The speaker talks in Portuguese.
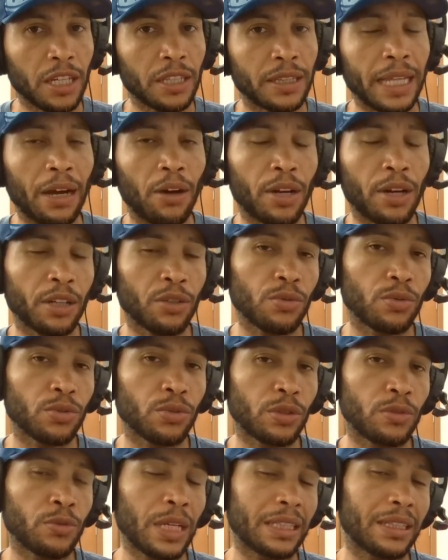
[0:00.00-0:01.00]
na hora que
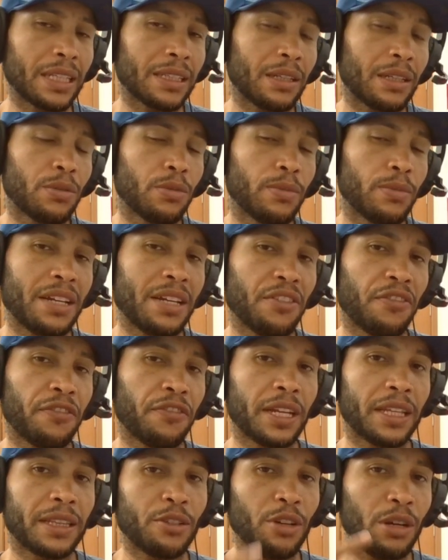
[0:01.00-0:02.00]
o atleta do de
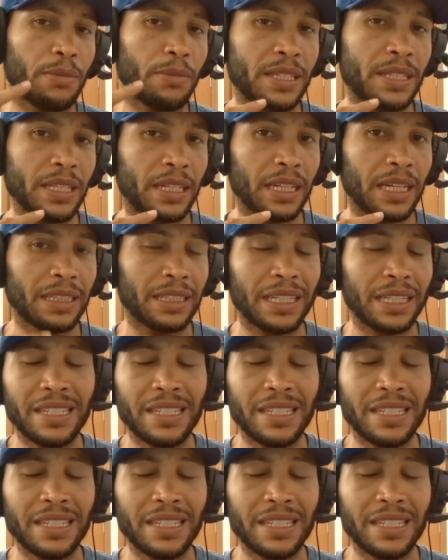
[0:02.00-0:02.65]
Feira deu a bicicleta,